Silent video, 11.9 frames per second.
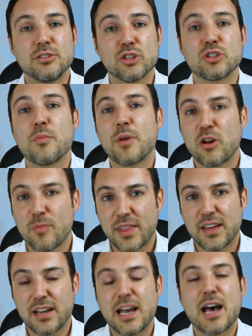Yo soy Pablo
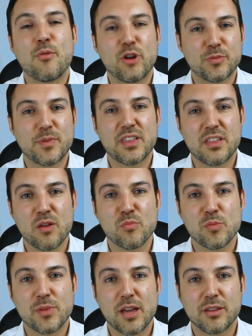Maza, abogado especializado en
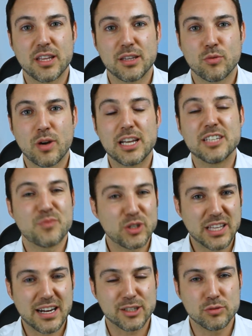propiedad intelectual. Espero
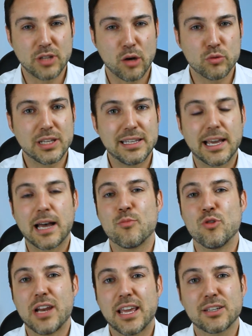que te haya resultado útil.
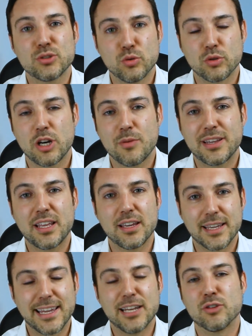Déjame un like,
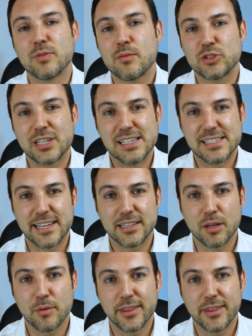suscríbete y nos vemos en el siguiente